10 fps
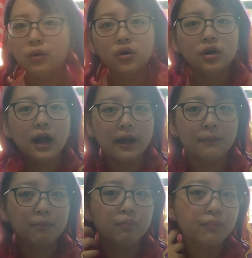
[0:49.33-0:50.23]
本くらい
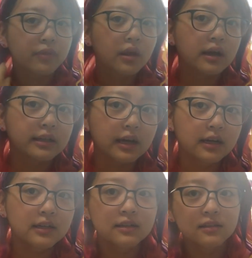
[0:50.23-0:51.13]
か
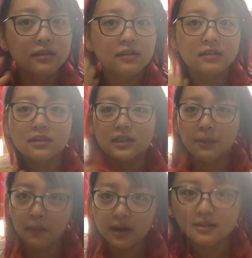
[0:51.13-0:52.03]
な、つい
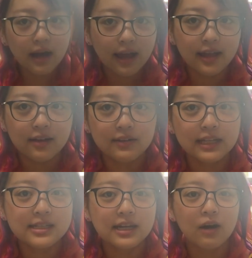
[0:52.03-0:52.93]
てます。今回
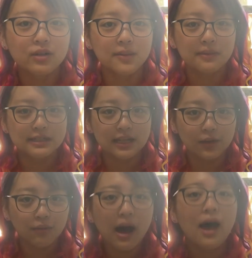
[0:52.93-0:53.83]
私がお邪魔した
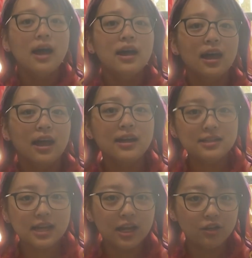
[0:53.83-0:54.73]
のは
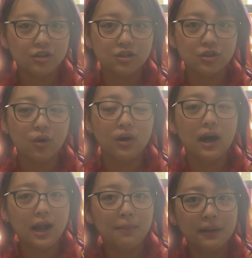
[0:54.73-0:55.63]
エンシェールズの
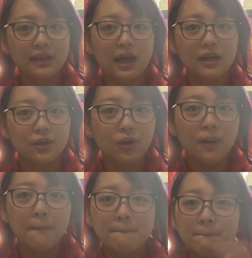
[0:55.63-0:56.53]
カラーバター
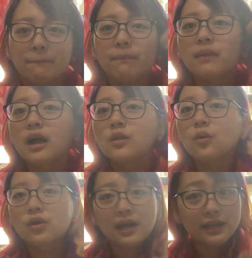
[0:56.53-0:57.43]
のこ
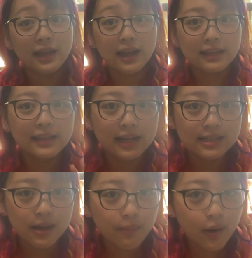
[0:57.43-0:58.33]
の間やってた
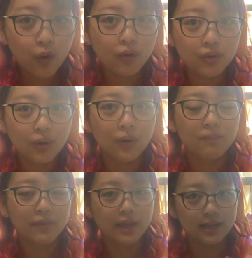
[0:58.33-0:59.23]
シャメコンの
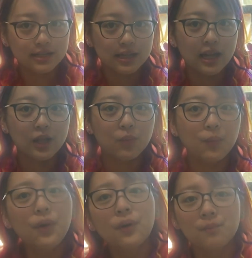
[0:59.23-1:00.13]
なんですけれど
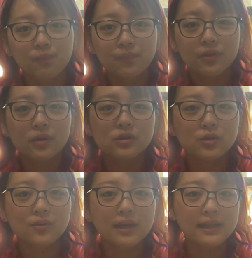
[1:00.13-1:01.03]
も、
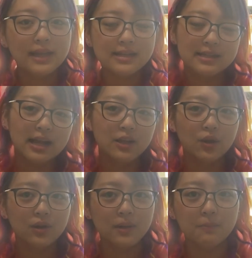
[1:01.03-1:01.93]
直営店さん
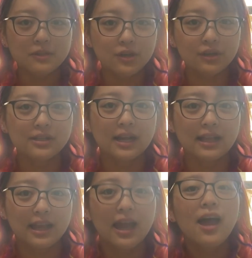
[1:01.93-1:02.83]
のクリップジョイントさ
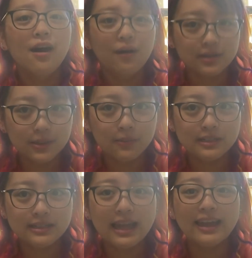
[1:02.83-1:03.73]
んにお邪魔
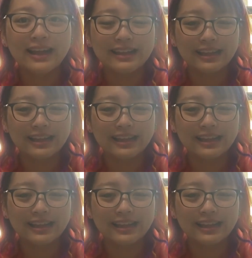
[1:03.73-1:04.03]
してやっ